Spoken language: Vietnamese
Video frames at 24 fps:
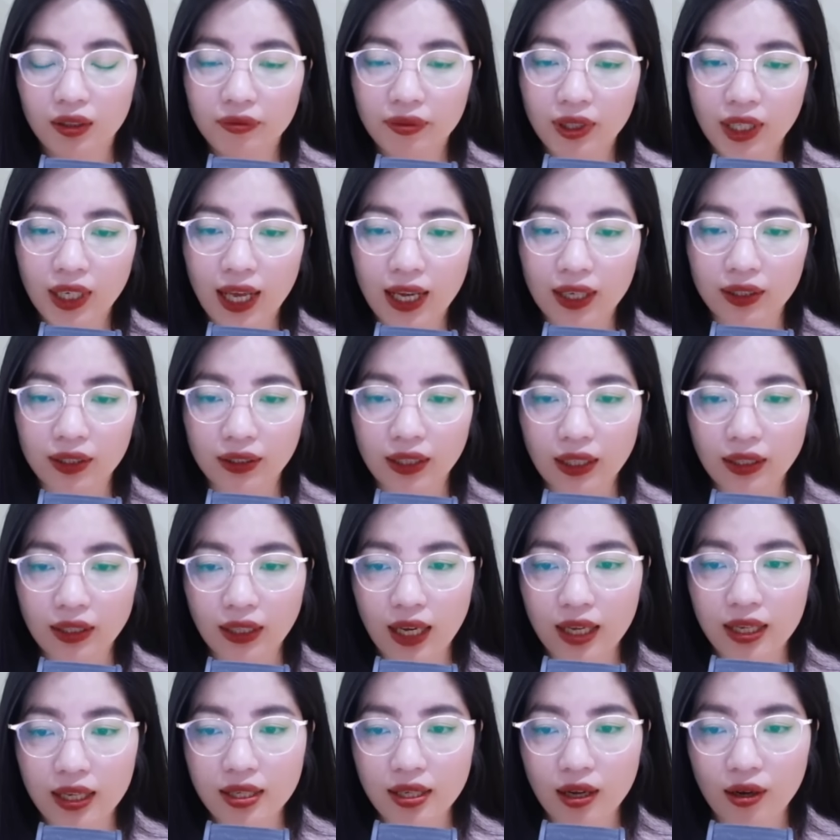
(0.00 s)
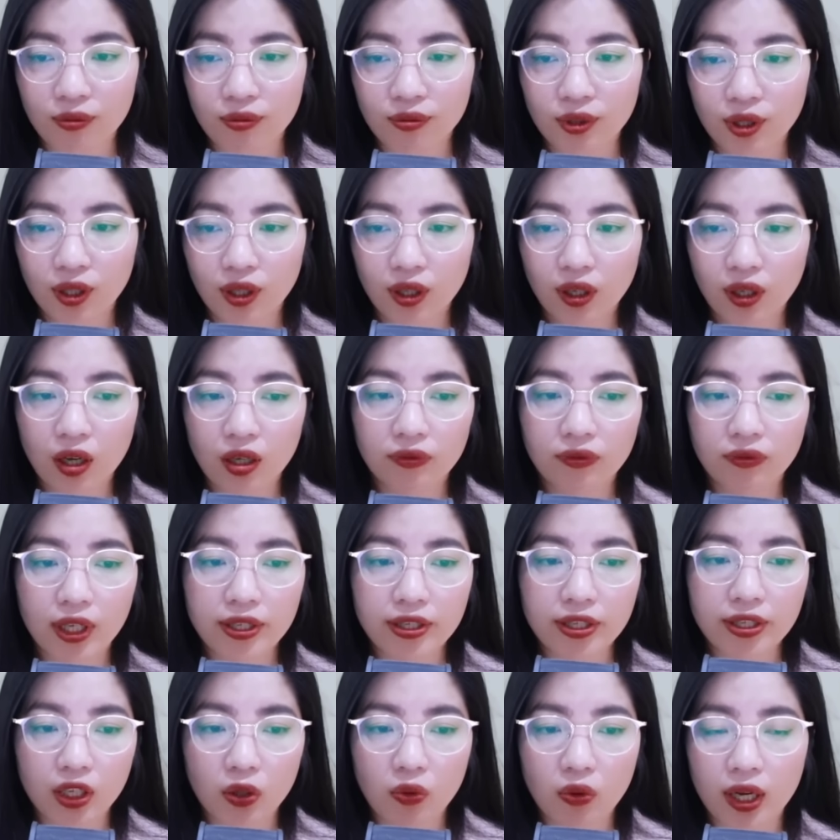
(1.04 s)
Với lại tan ca xong con phải
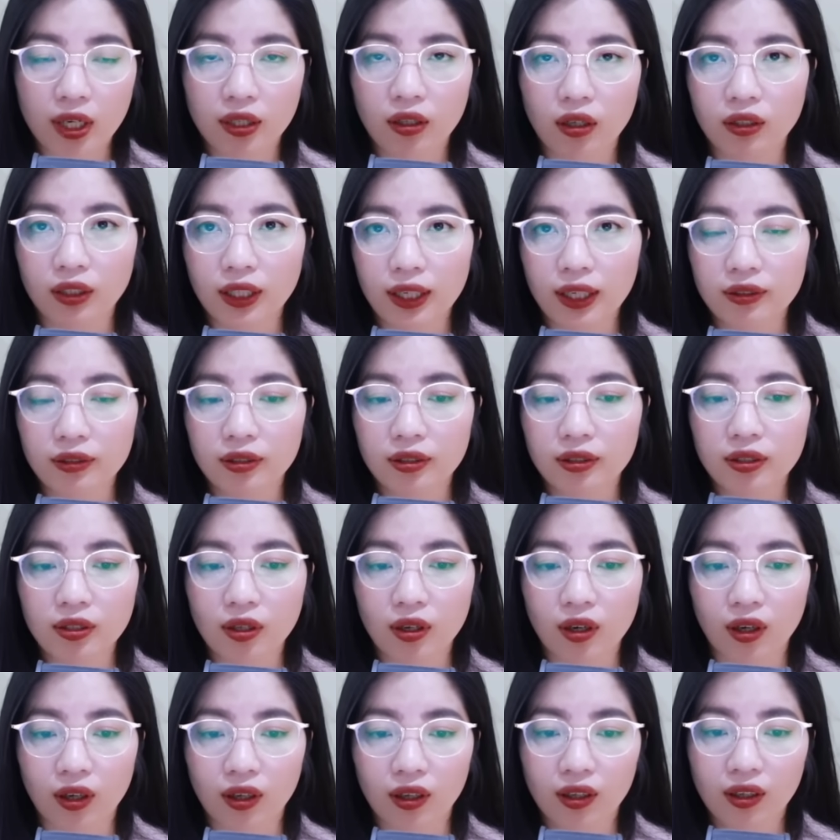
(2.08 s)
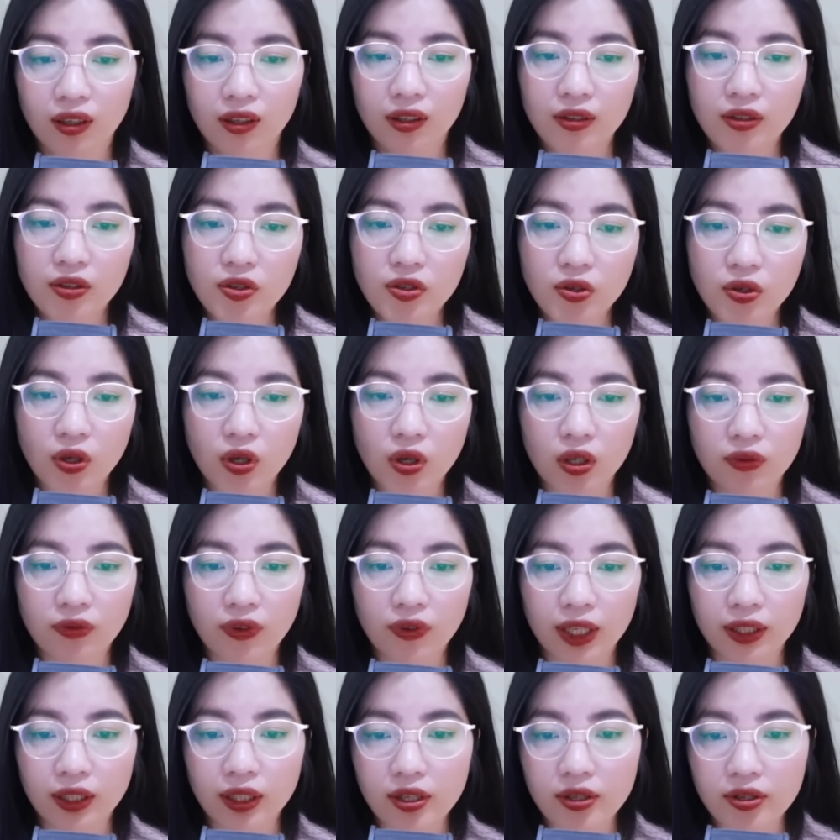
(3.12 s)
chạy qua đón hai đứa nhỏ, rồi còn
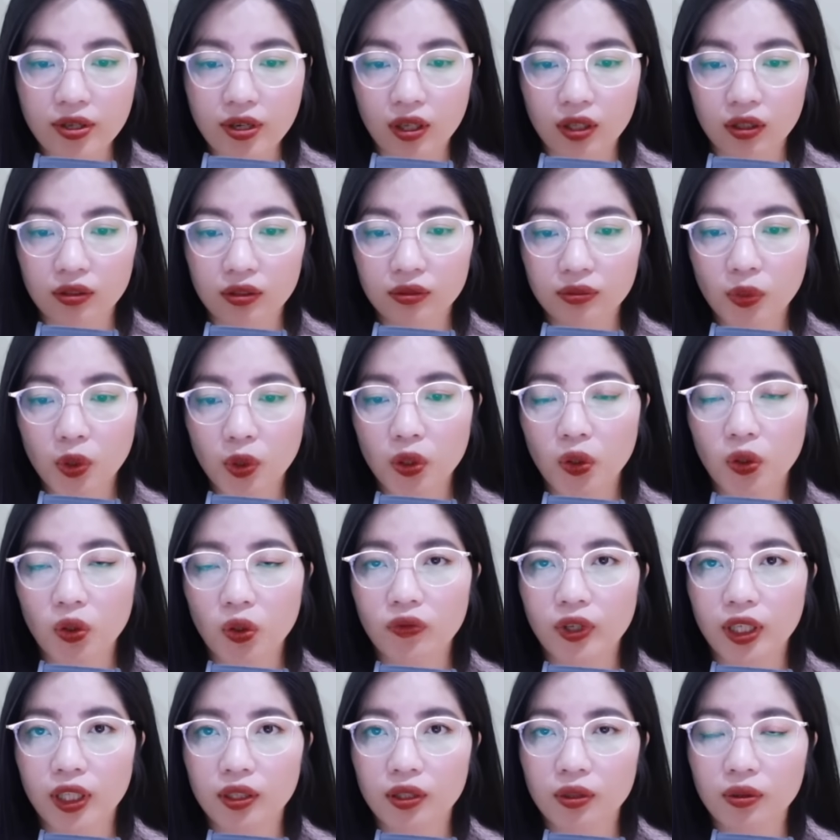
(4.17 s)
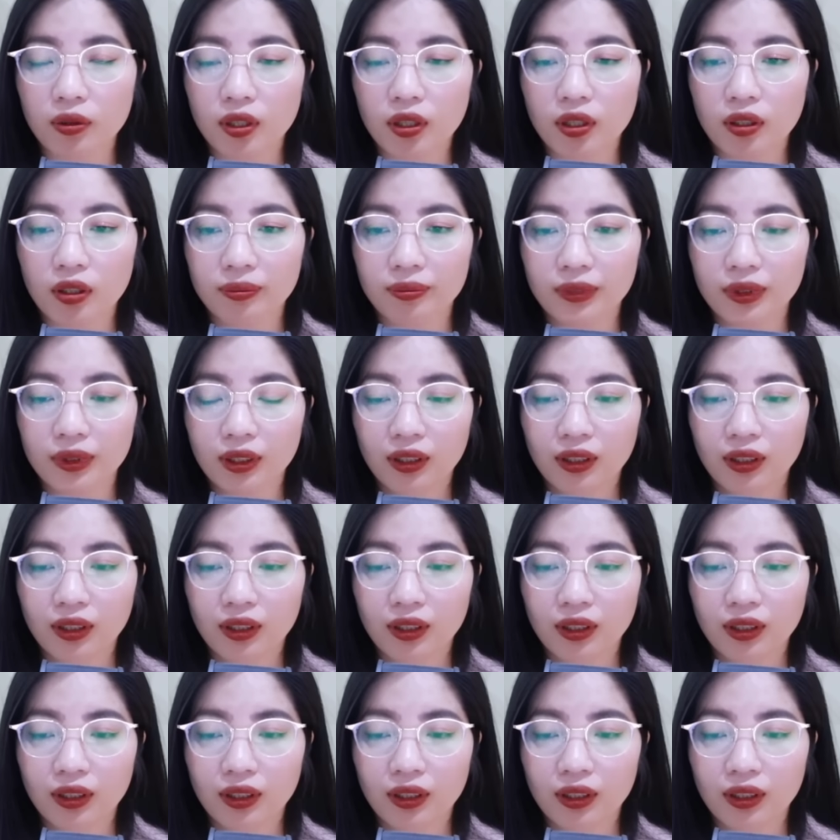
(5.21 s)
phải đi chợ mua đồ về nấu cơm.